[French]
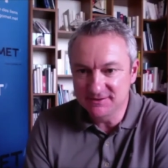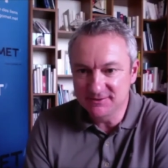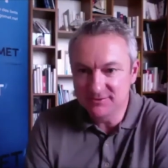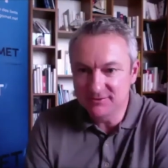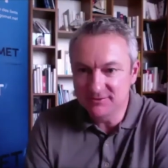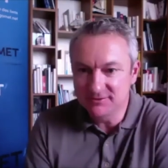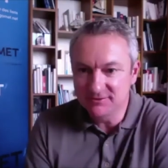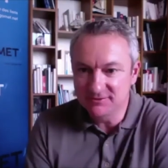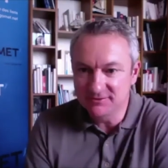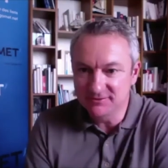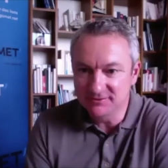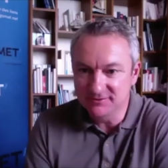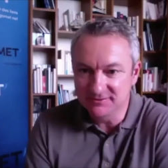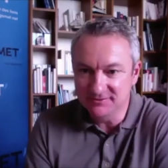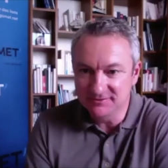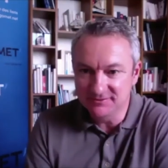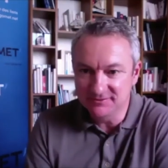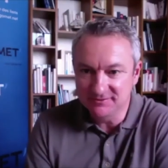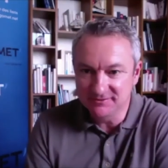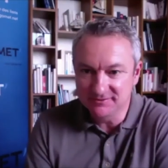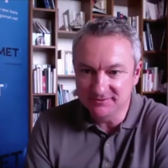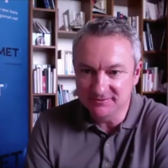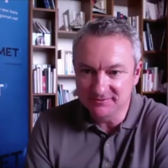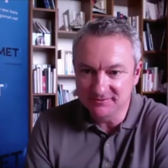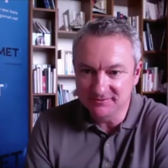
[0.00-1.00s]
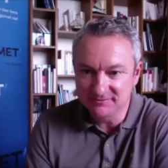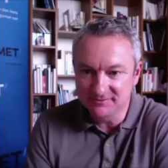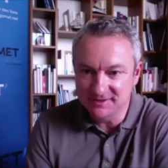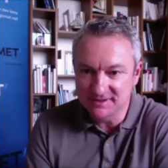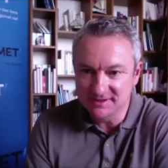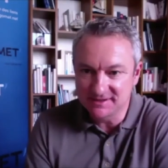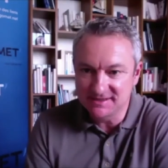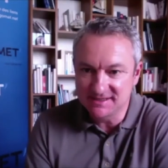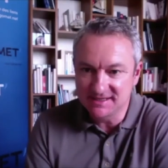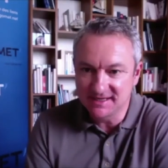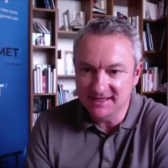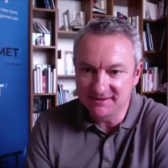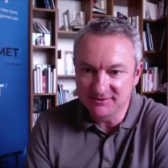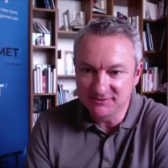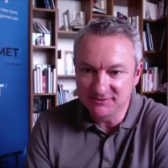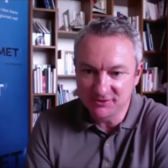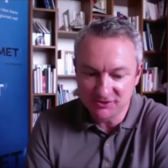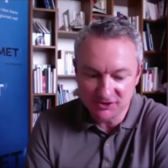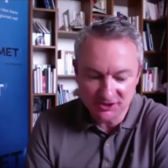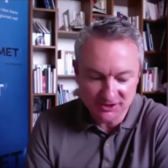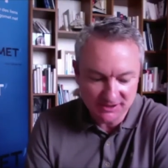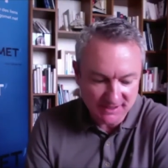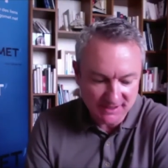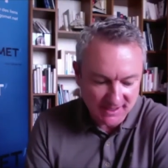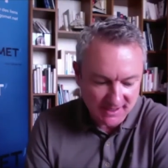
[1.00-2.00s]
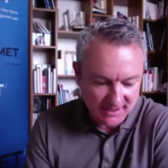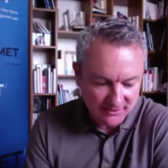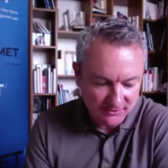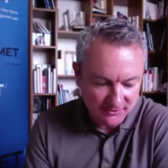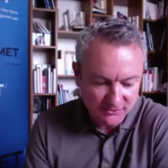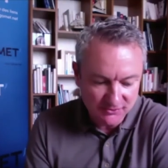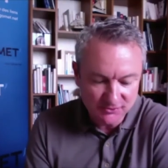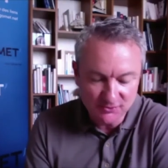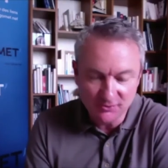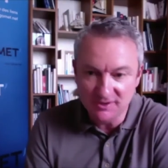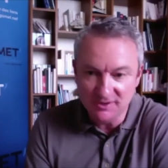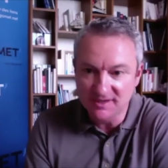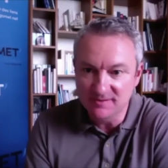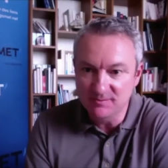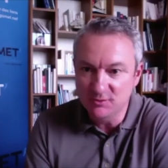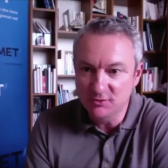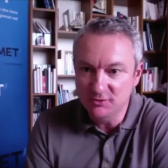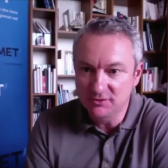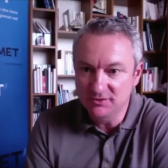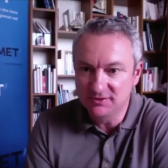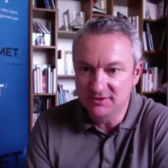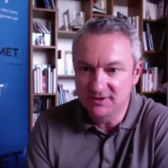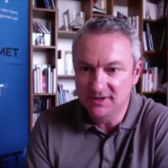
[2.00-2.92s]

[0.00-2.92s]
Euh, vous êtes directeur général de Solimut.